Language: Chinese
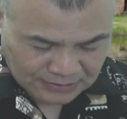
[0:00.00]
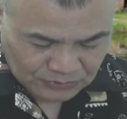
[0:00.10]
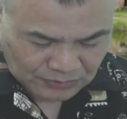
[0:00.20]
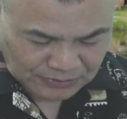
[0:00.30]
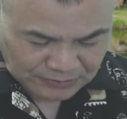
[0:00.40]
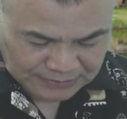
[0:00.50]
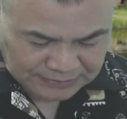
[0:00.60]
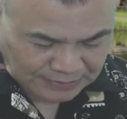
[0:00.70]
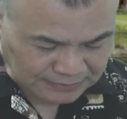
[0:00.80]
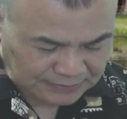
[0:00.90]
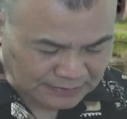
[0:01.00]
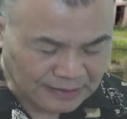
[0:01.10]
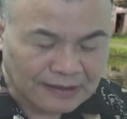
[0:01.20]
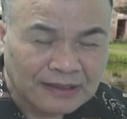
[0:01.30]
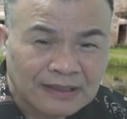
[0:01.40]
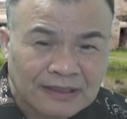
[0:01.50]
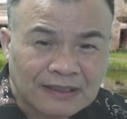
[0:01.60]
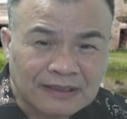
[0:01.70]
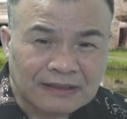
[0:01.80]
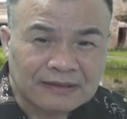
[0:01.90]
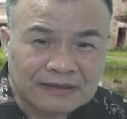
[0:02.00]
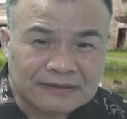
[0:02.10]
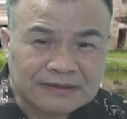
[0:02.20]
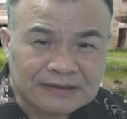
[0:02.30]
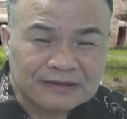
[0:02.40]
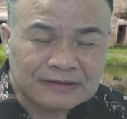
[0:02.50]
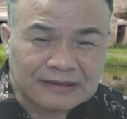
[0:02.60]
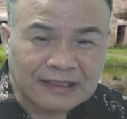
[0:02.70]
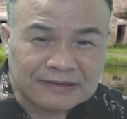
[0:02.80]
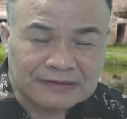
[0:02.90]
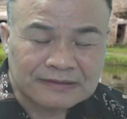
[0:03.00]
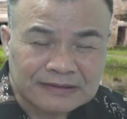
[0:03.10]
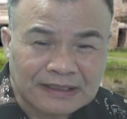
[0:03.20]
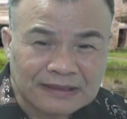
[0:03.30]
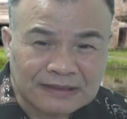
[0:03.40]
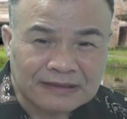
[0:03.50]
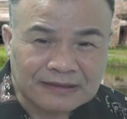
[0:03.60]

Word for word: 所以有人相信呢，呃，既然在